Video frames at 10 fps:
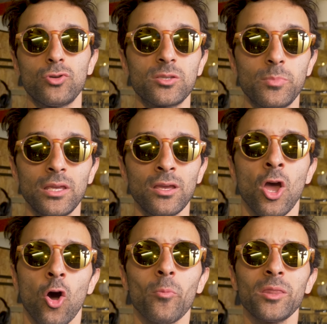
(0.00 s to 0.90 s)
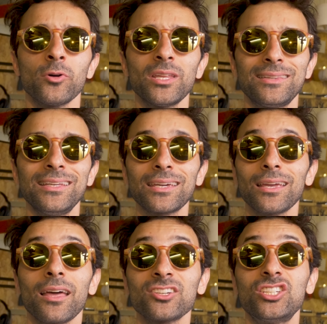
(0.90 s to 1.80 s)
USB. On m'a demandé de
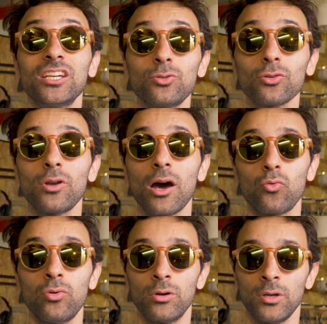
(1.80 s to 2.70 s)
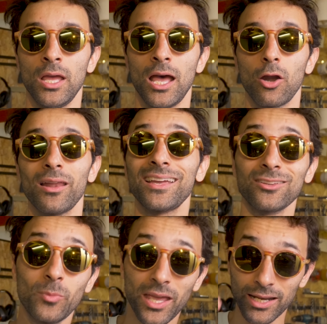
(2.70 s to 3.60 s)
décrire l'architecture de la roue. Alors la
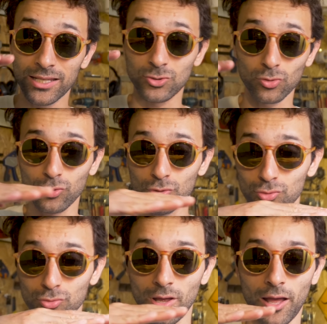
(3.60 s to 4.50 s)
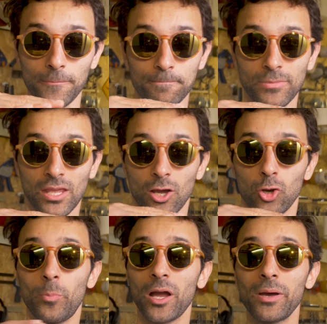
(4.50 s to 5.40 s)
carte mère, elle est sur le dessus, là.
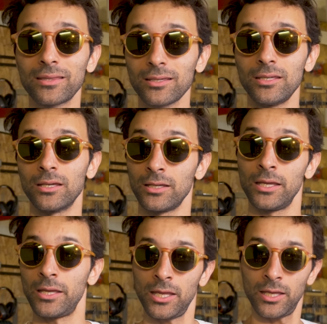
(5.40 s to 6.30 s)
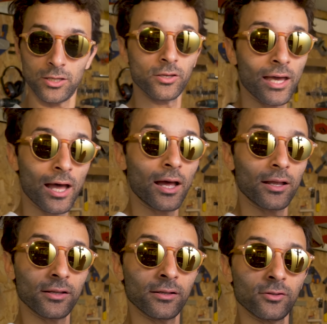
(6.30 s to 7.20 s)
Le pack batterie, il y en a
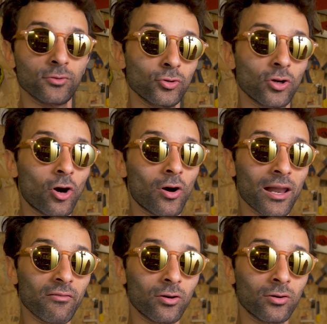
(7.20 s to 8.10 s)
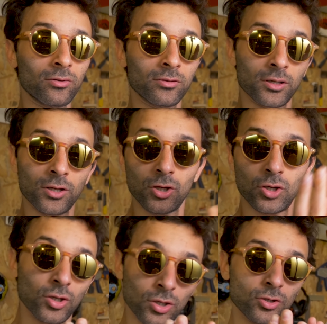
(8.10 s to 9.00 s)
deux grands à l'avant,
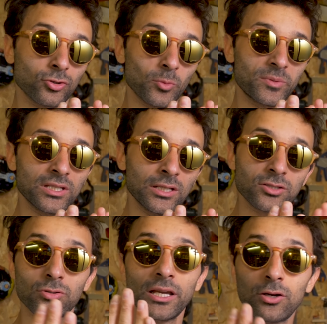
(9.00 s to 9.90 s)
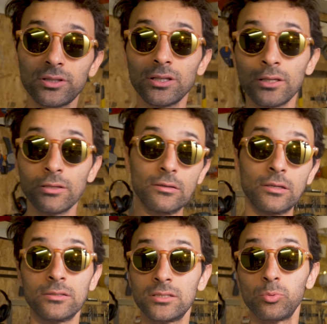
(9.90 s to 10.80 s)
deux petits sur les côtés,
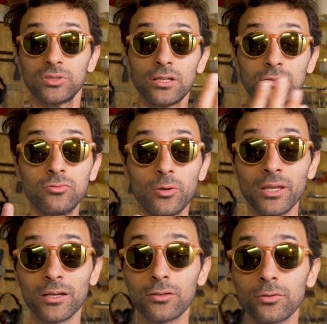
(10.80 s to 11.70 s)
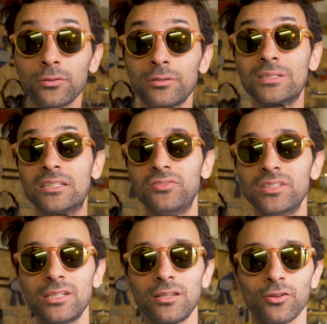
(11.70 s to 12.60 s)
et c'est pour ça que tu vois bien que c'est
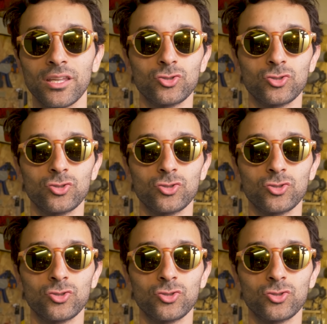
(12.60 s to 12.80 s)
difficile d'en